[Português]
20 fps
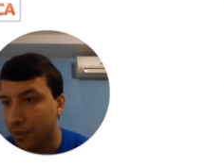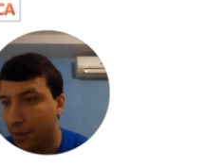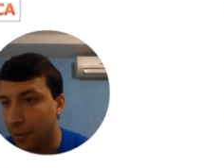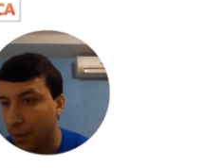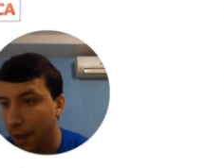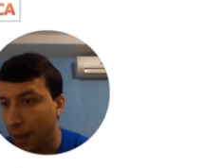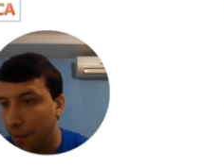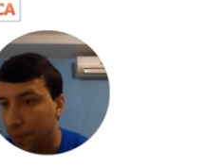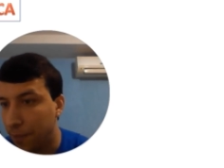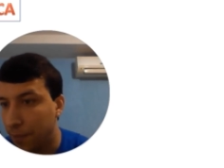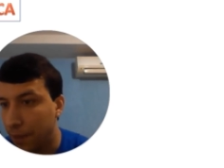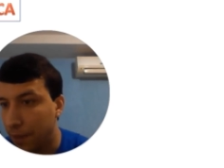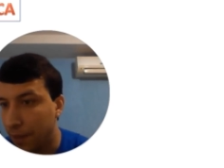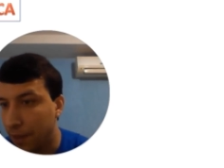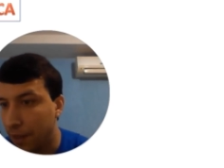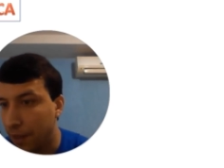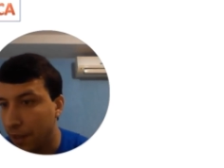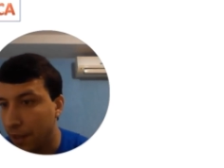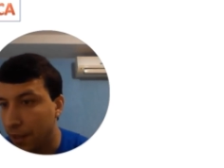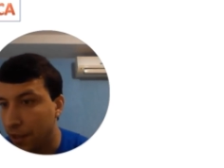Vamos lá.
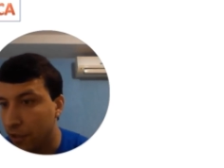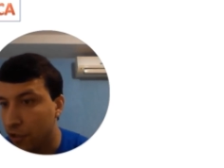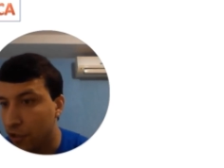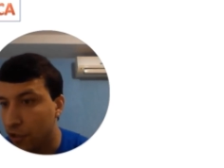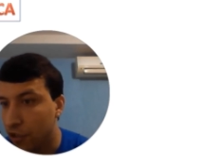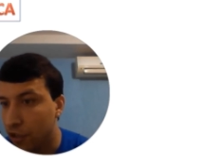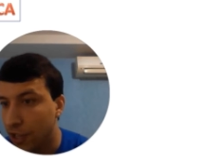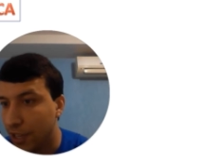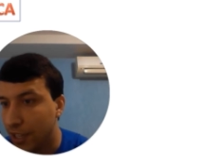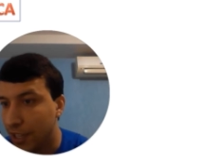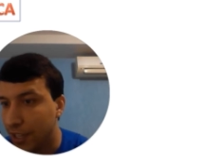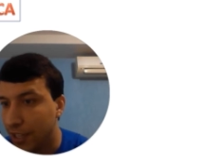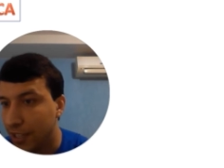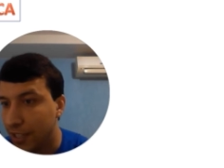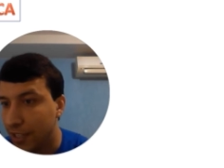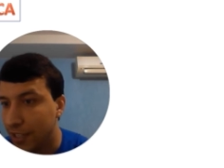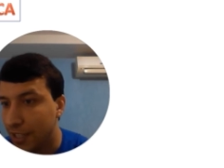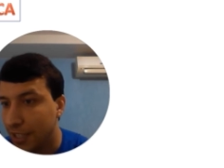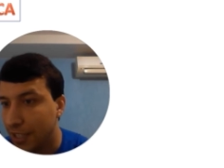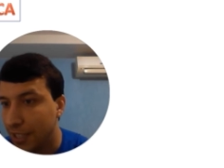Deixa eu achar aqui
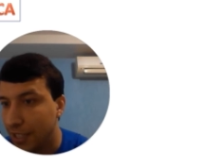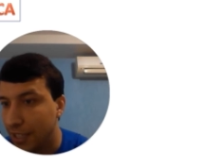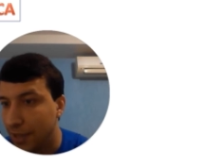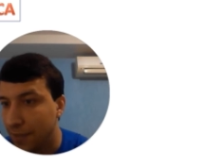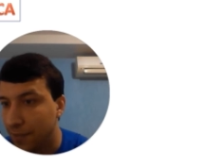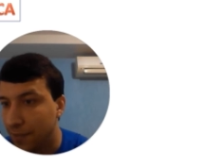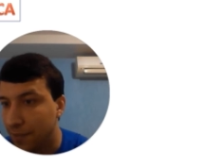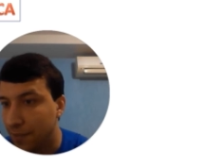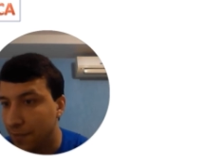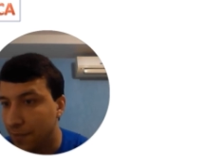esse aqui.